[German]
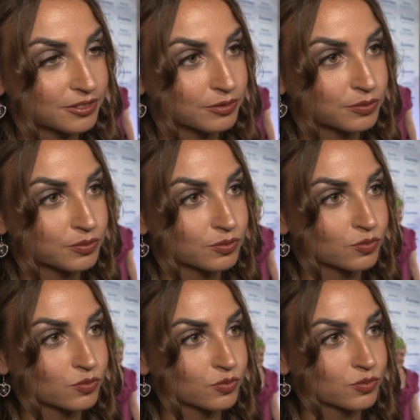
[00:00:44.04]
Eines steht
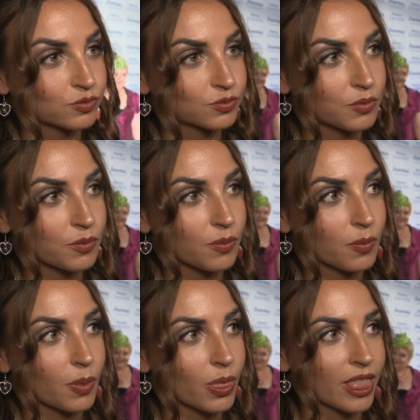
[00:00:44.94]
fest,
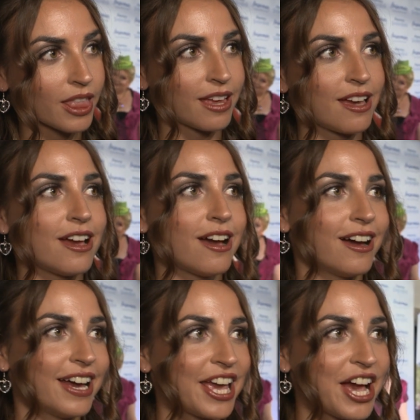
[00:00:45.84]
Ekats Fans freuen
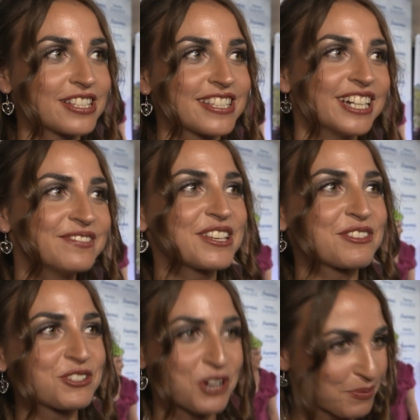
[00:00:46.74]
sich riesig für sie.